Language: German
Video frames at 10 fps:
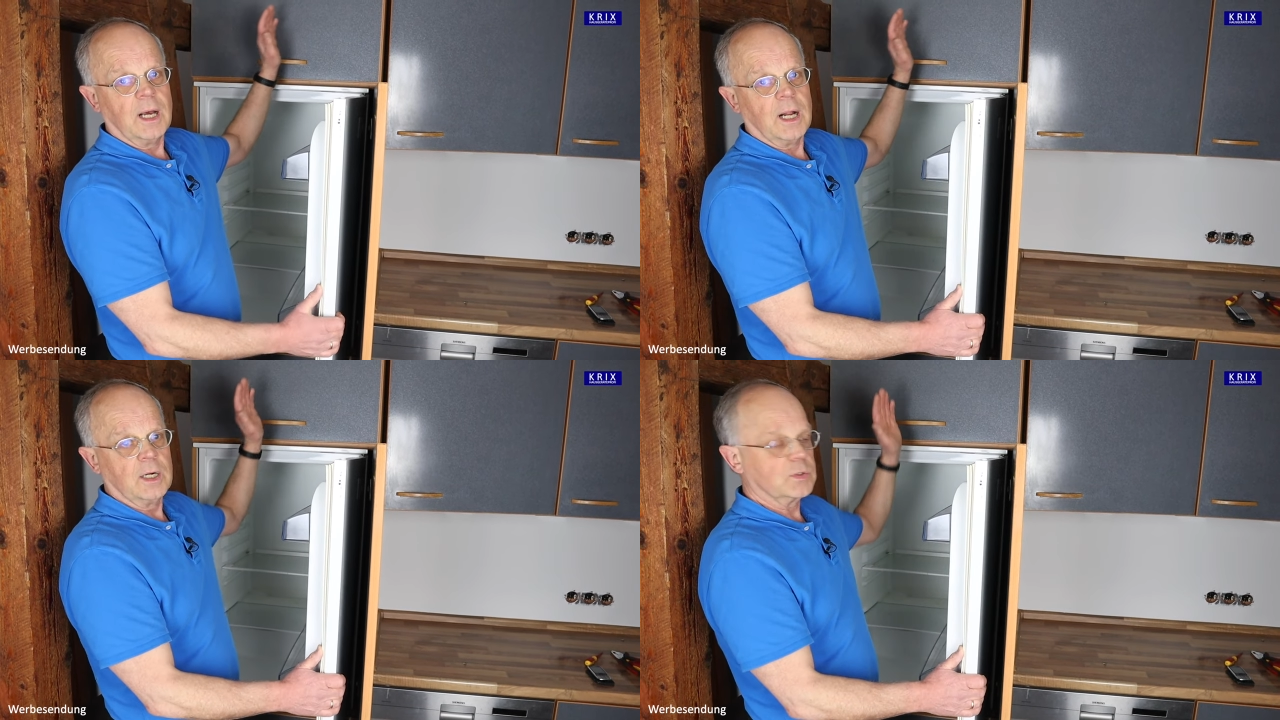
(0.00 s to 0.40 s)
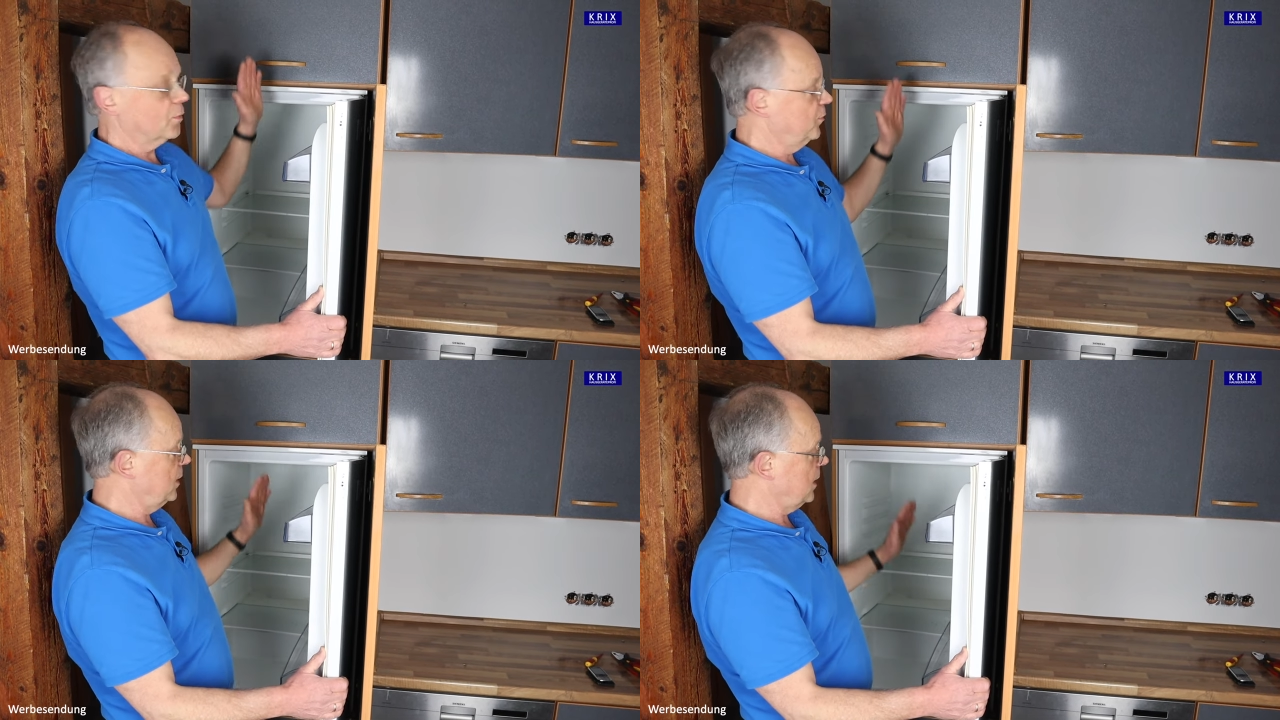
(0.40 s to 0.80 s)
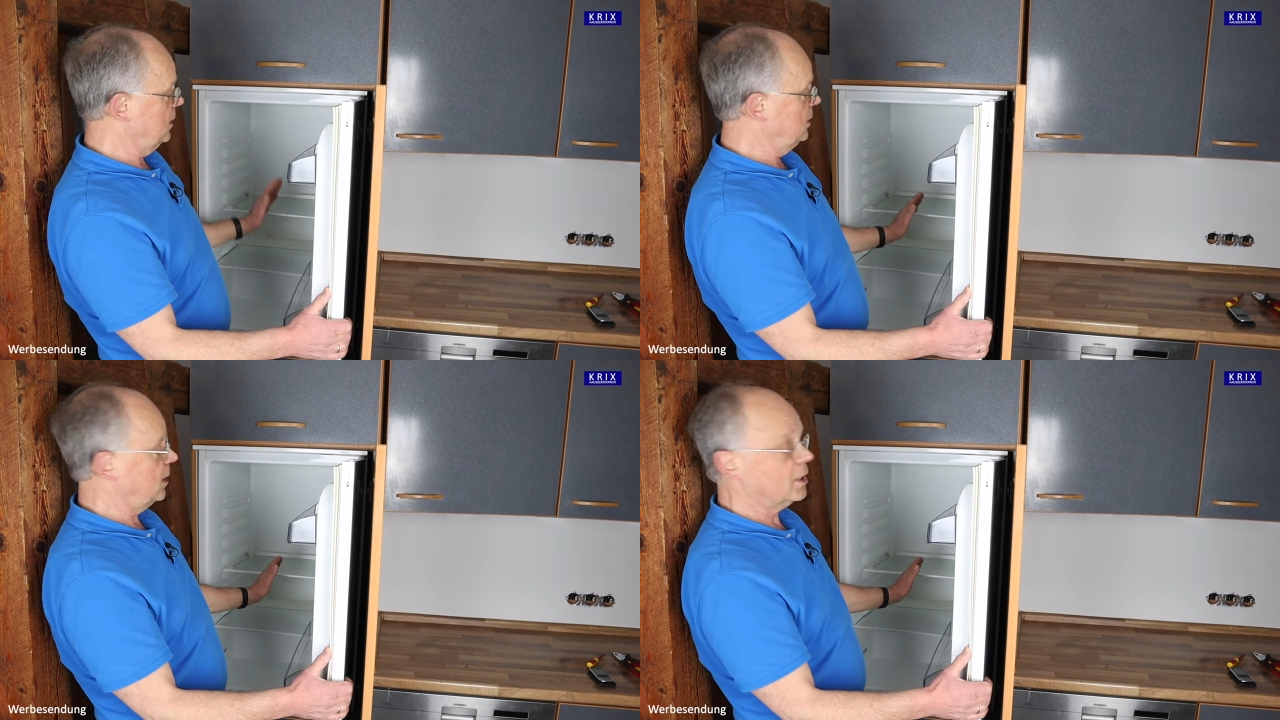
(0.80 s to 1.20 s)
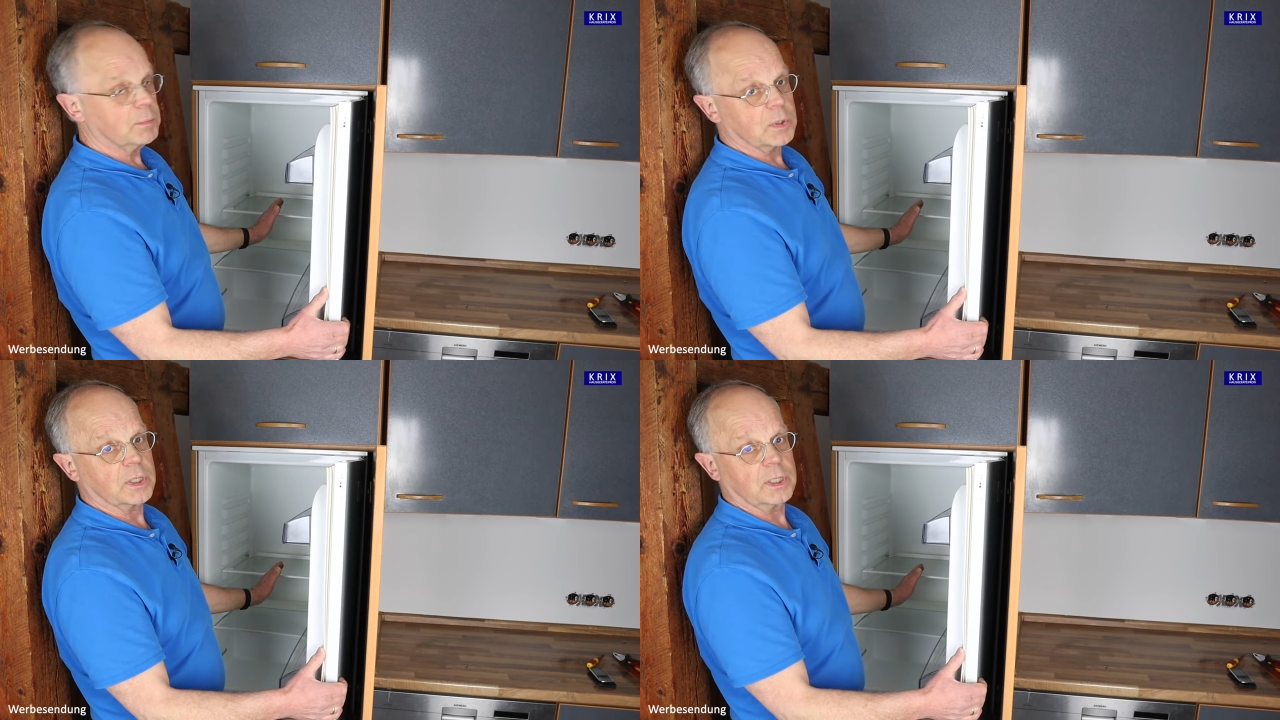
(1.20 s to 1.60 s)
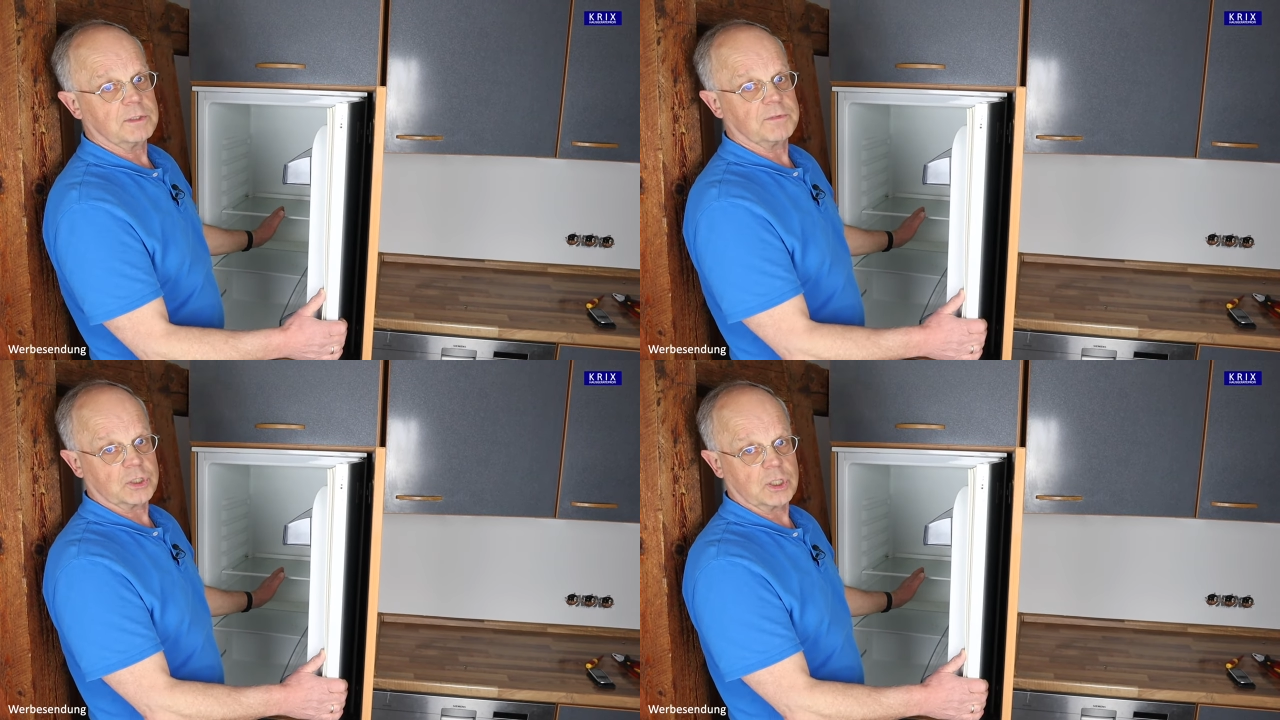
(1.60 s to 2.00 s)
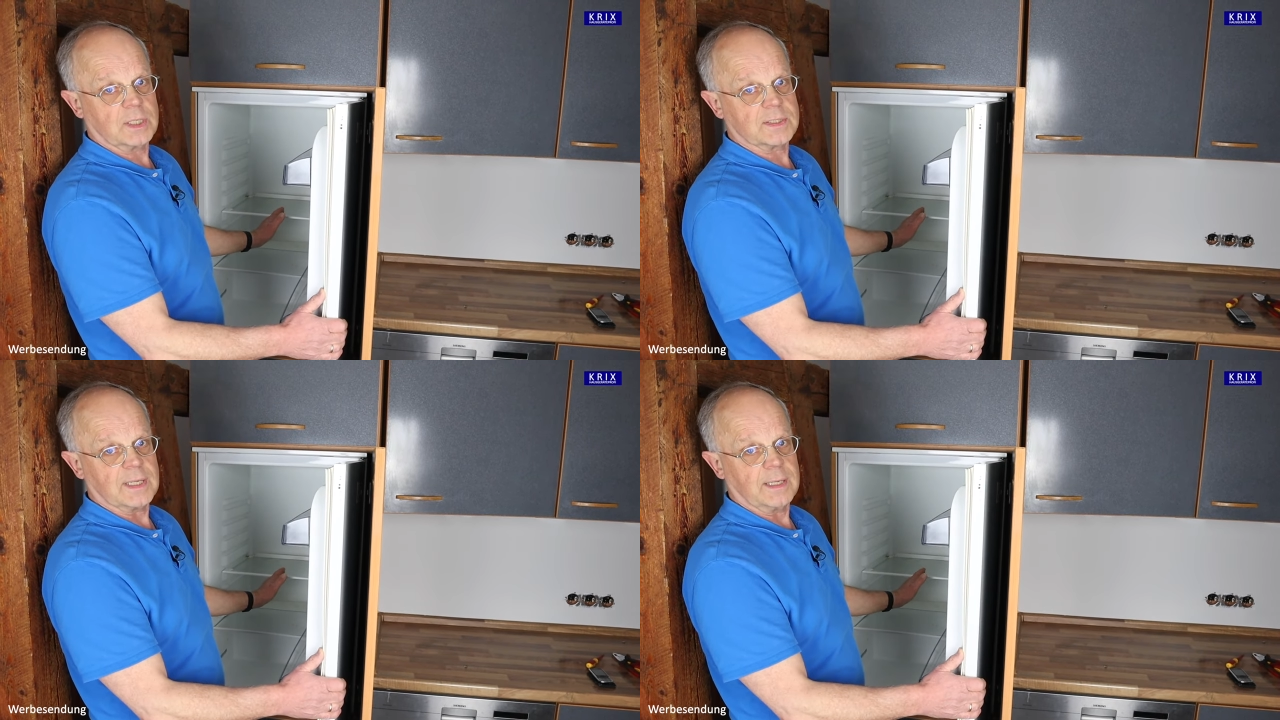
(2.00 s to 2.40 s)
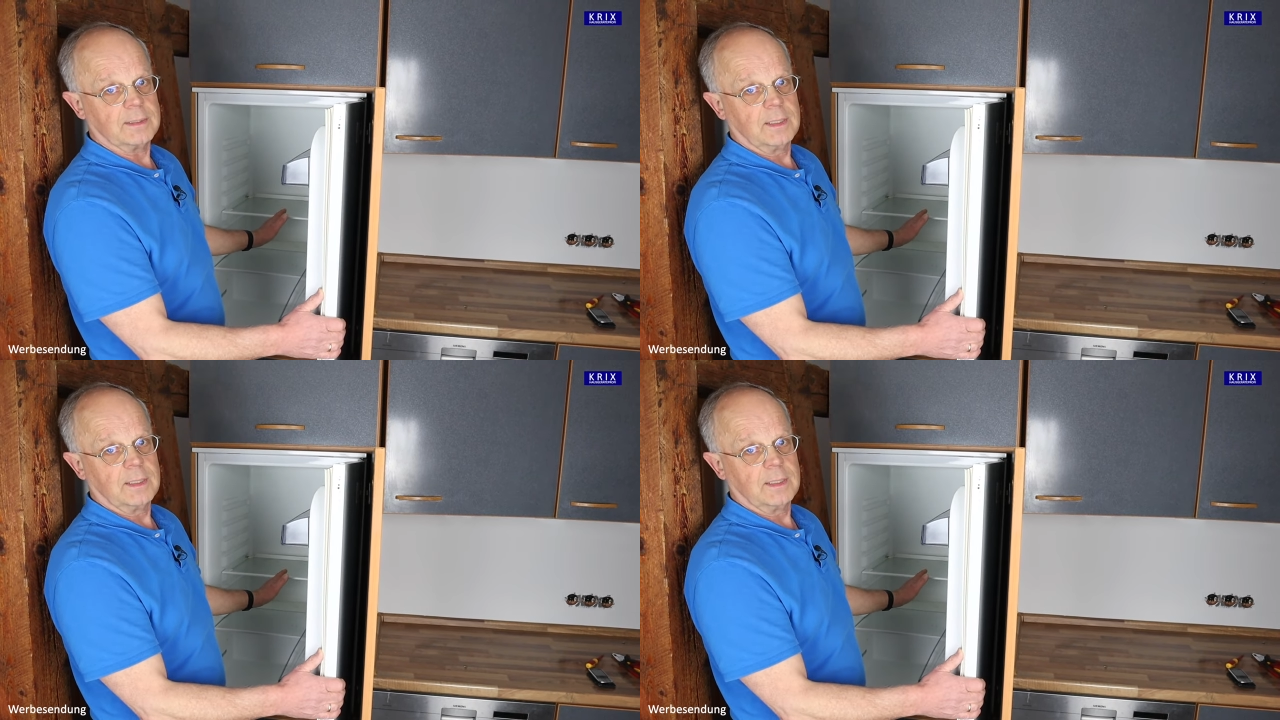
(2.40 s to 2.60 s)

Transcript: Also wird er hinter dem Gerät versteckt sein.